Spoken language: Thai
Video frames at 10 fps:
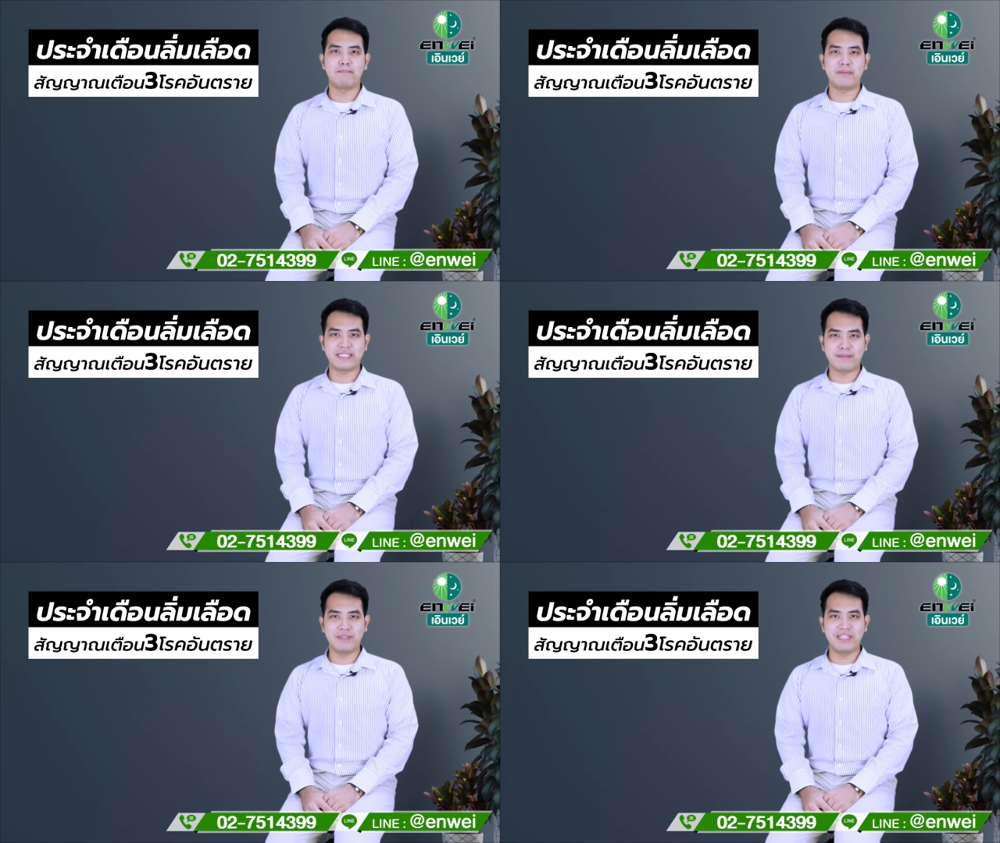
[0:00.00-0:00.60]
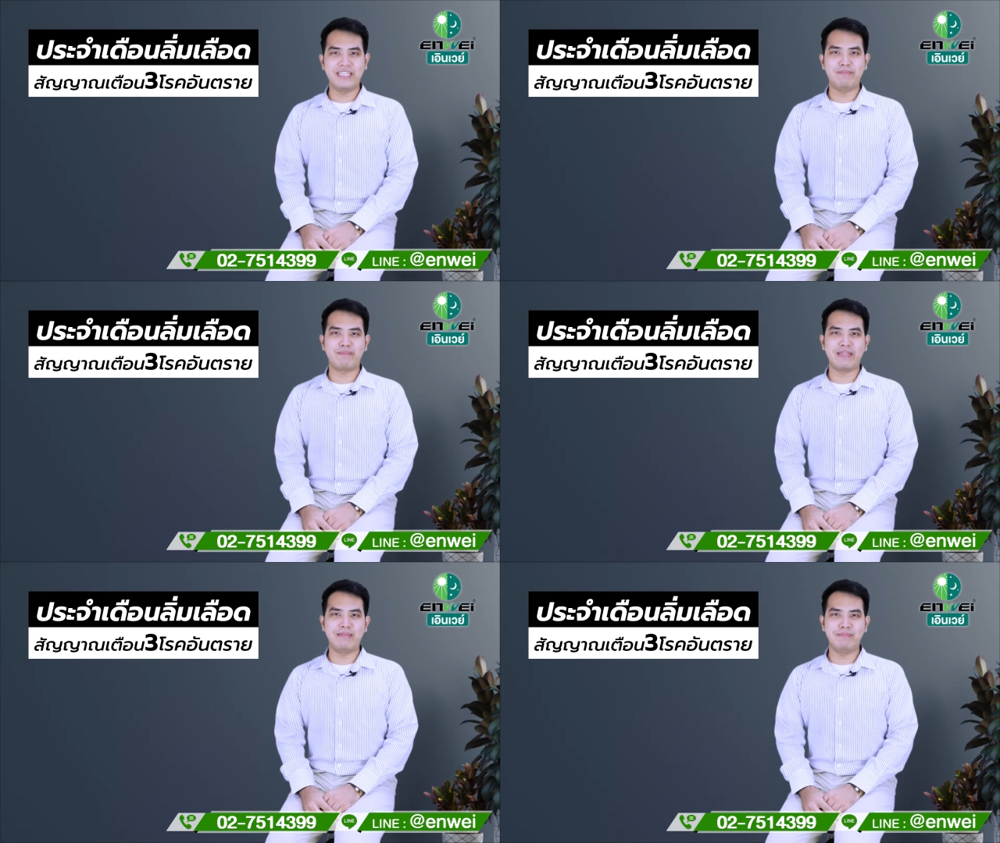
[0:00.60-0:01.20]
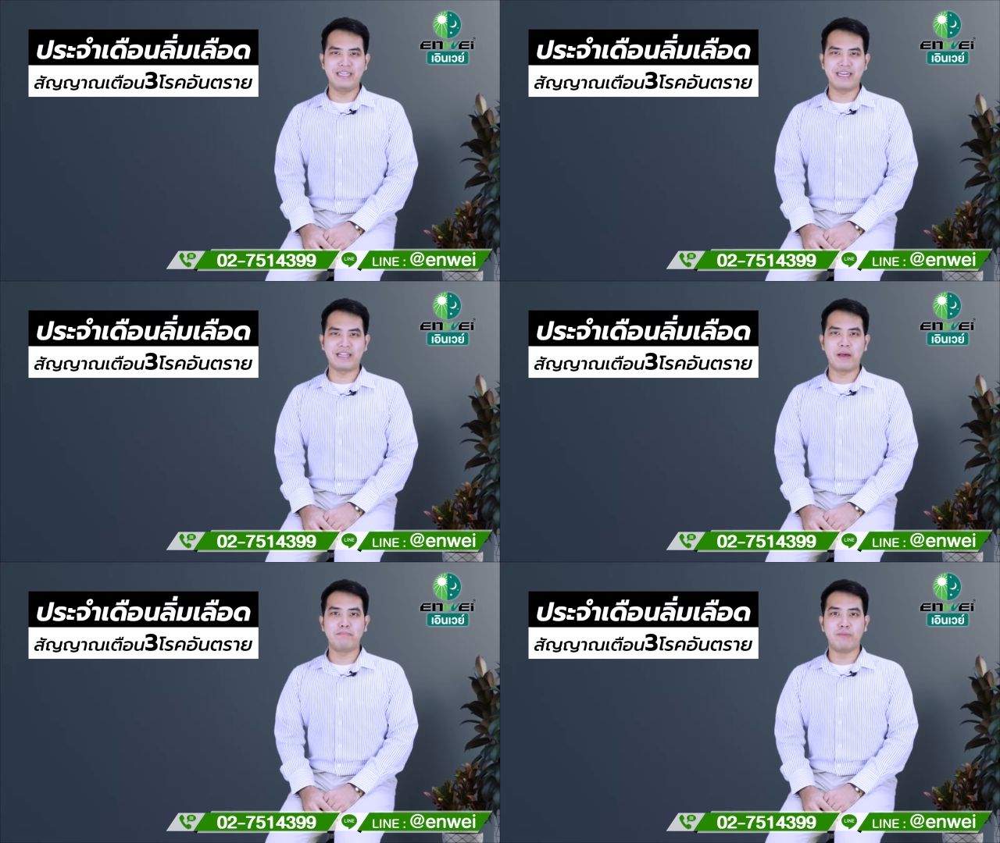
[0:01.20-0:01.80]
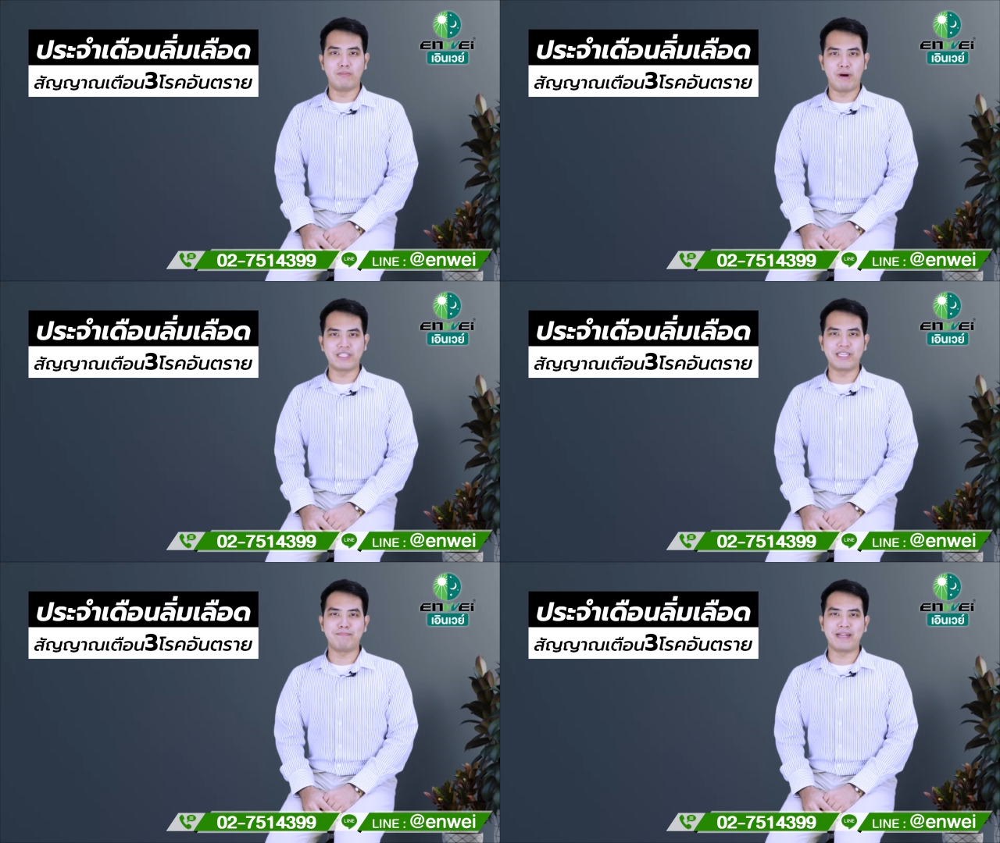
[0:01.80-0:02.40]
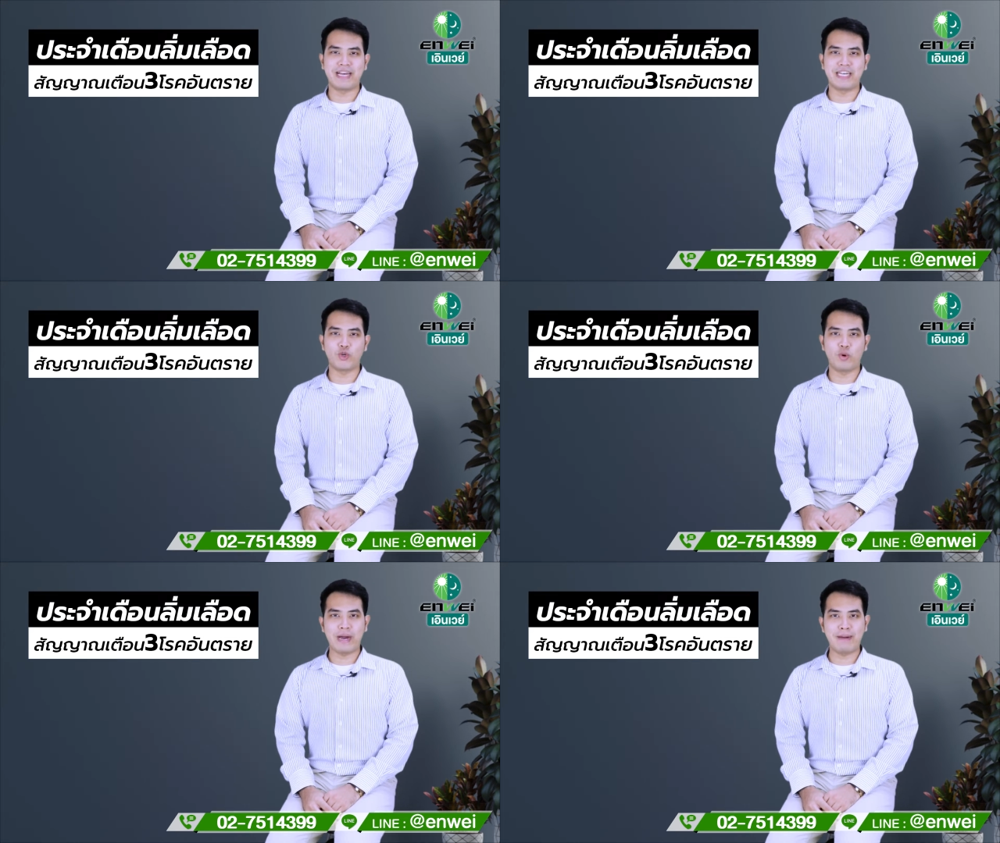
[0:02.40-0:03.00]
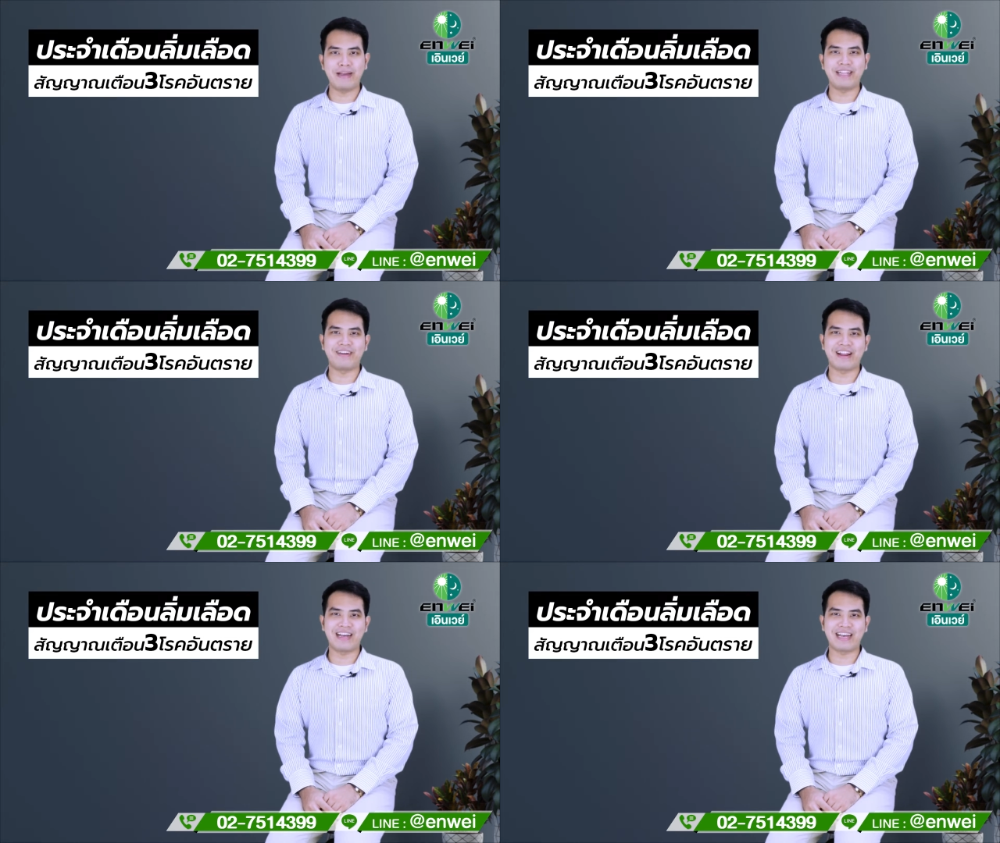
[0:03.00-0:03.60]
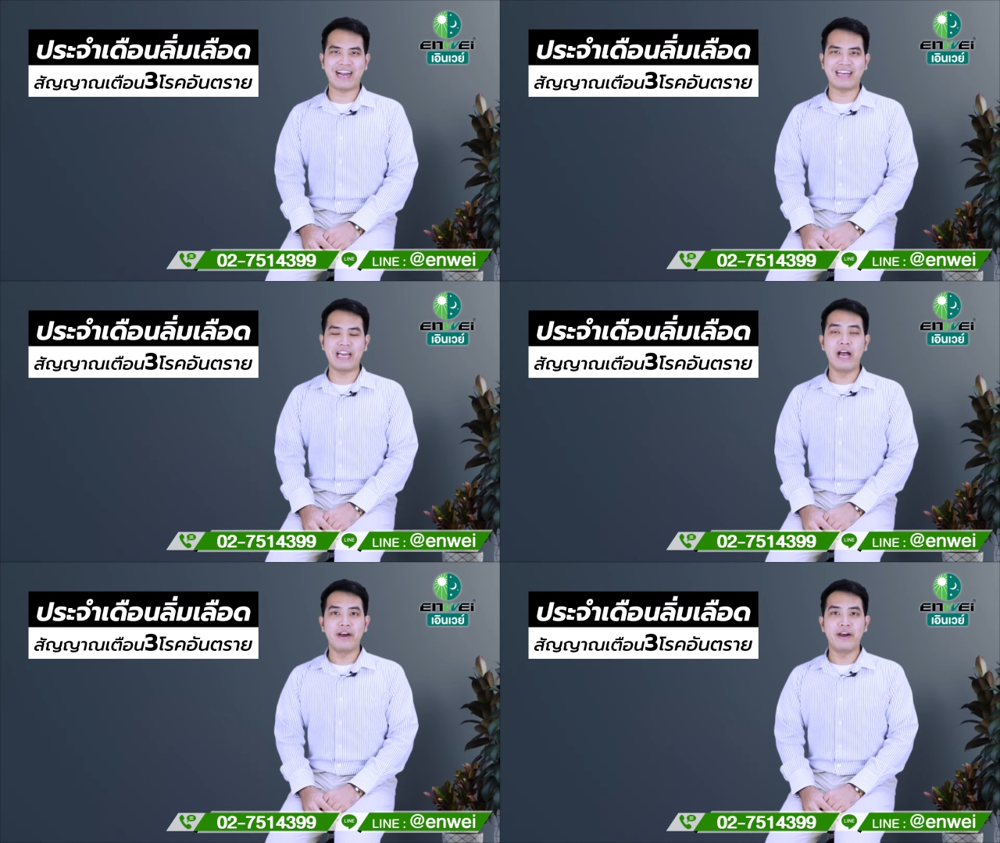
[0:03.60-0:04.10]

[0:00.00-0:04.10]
ประจำเดือนที่มาเป็นริ่มเลือดบ่งบอกถึงปัญหาสุขภาพภายในร่างกาย